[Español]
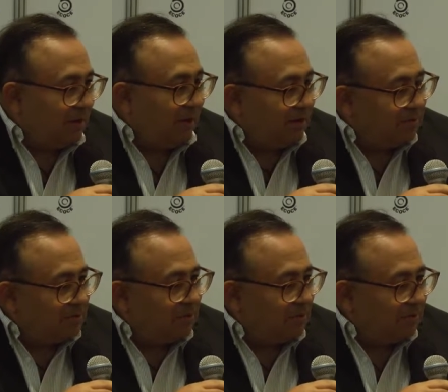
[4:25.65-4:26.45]
hay
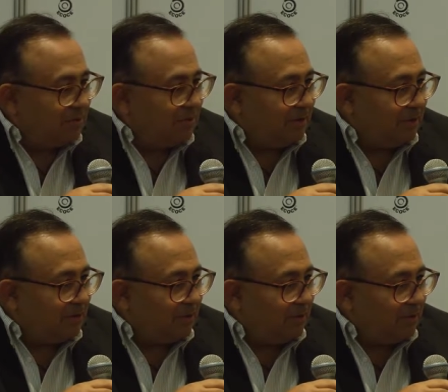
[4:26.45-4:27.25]
mucha innovación
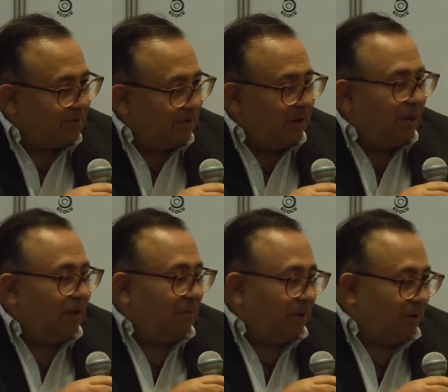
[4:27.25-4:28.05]
dentro de esto.
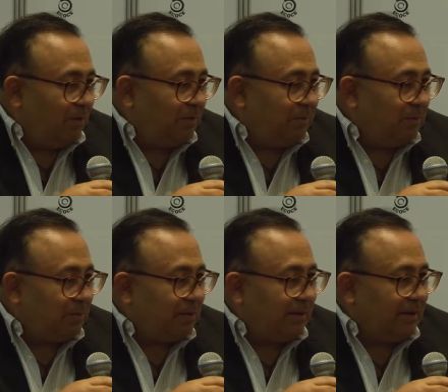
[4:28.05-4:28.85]
Pero lo más
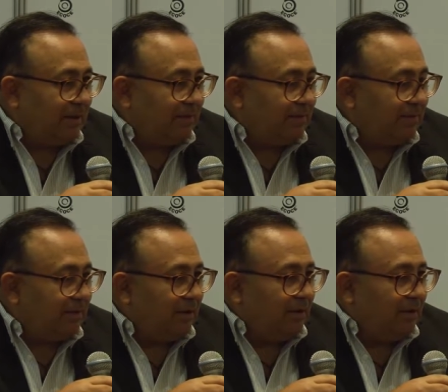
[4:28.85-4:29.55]
importante es